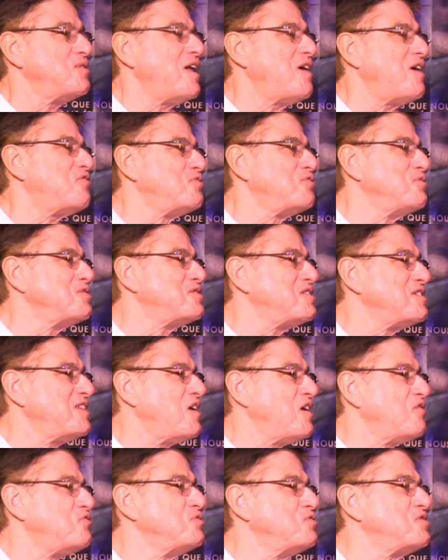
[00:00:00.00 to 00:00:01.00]
la flûte, et de
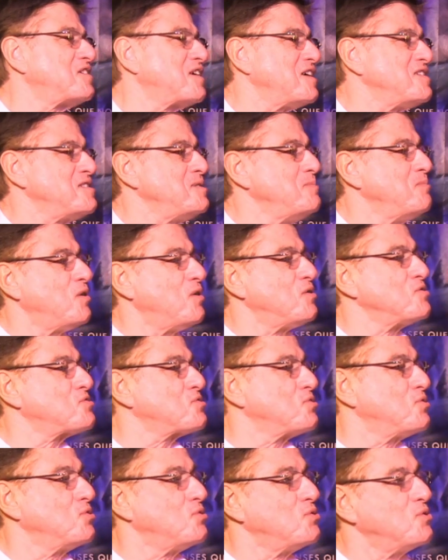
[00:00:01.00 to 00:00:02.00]
la flûte quasiment en
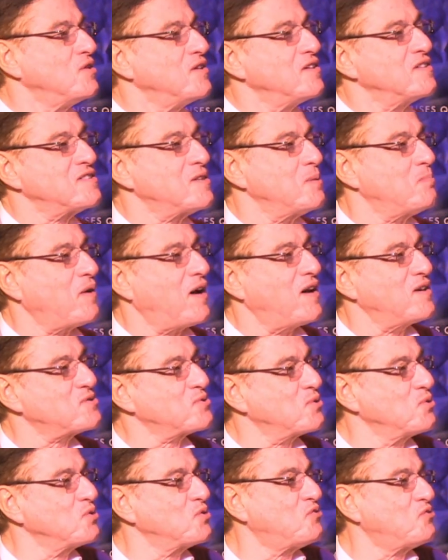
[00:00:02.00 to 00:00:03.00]
solo. C'est pas un
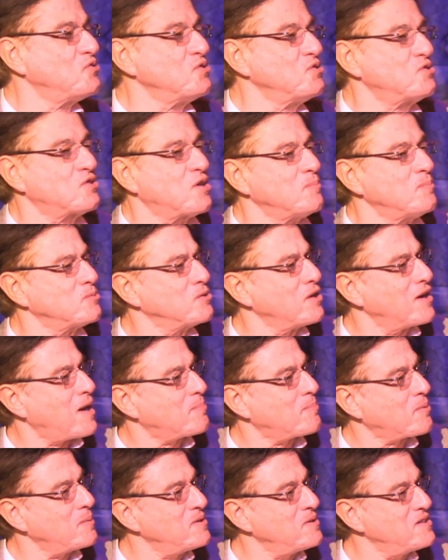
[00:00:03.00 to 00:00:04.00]
solo de flûte comme dans
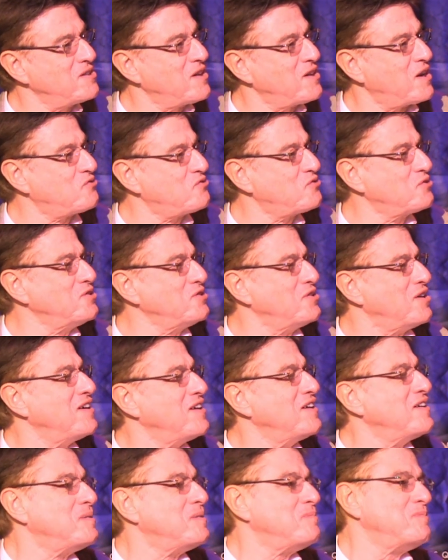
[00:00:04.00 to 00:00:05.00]
l'après-midi d'un faune,
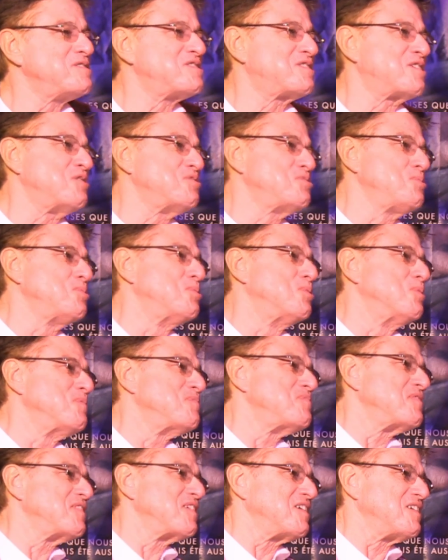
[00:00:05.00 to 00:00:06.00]
mais c'est un duo.
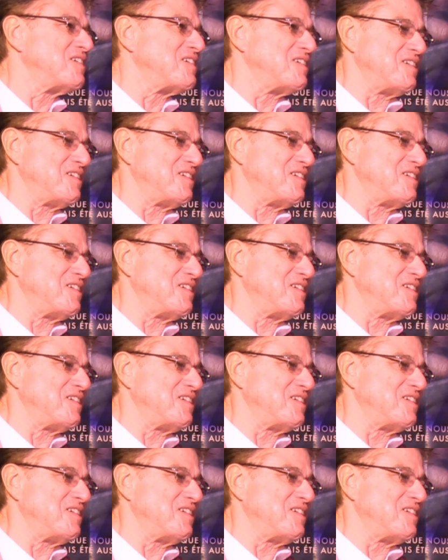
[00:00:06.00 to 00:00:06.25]
Hmm.